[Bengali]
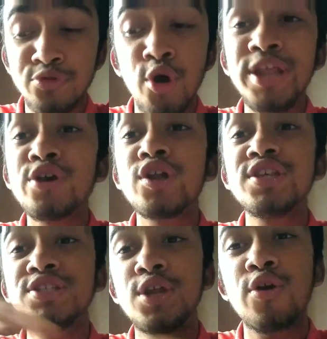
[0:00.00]
তৈরি করে
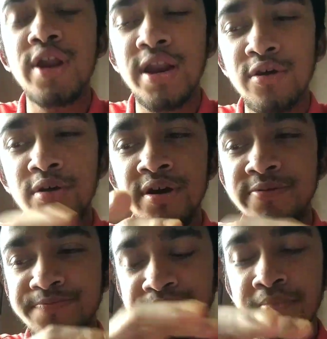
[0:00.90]
দিচ্ছিল অন্যান্য
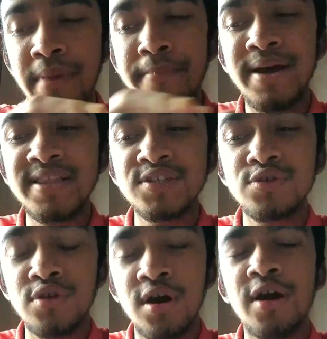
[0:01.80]
মেম্বারদের
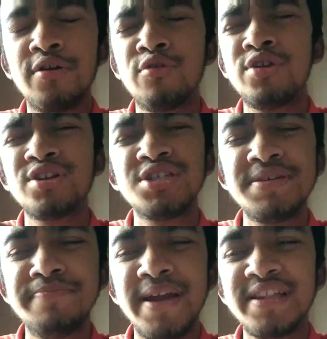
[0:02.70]
জন্য অন্যান্য
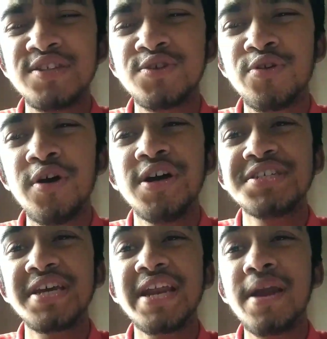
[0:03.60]
টিমমেটদের জন্য
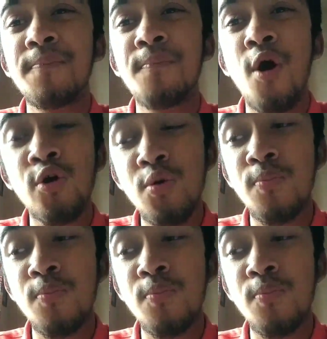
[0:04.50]
সেটা একটা বড়